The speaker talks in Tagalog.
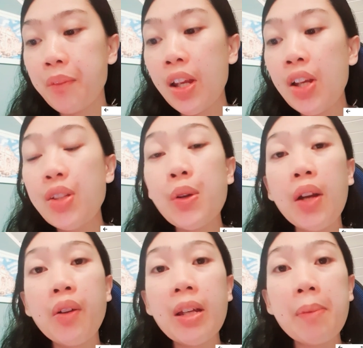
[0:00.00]
So
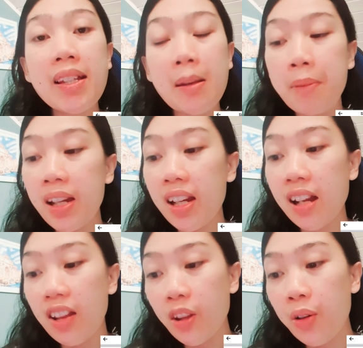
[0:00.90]
anong ibig sabihin
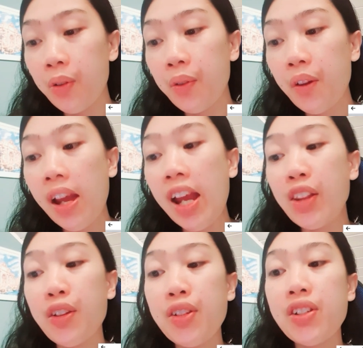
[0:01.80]
nito?
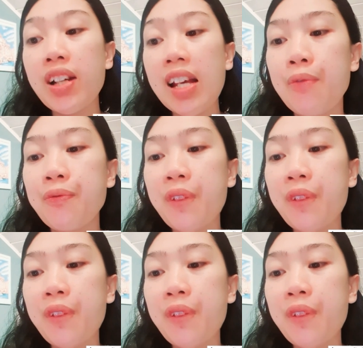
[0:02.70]
Ito yun siya guys.